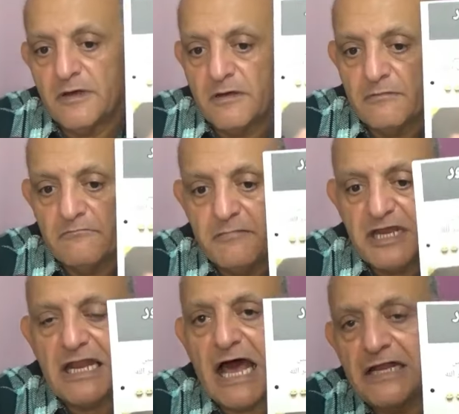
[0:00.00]
مين
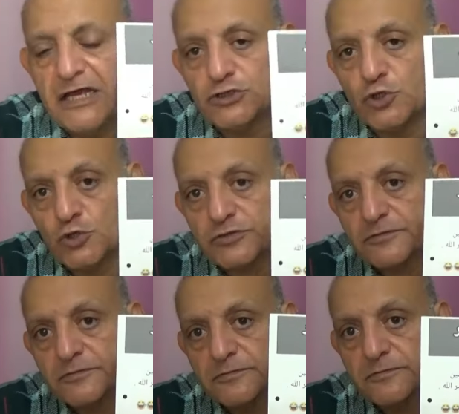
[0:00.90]
اللي عليه الدور
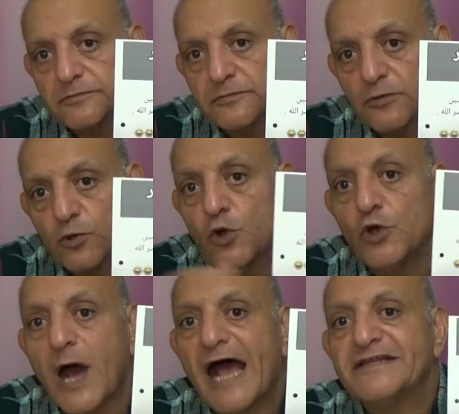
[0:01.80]
كل
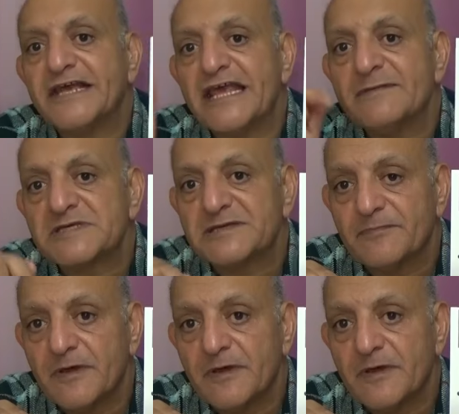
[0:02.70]
واحد يجي يمسك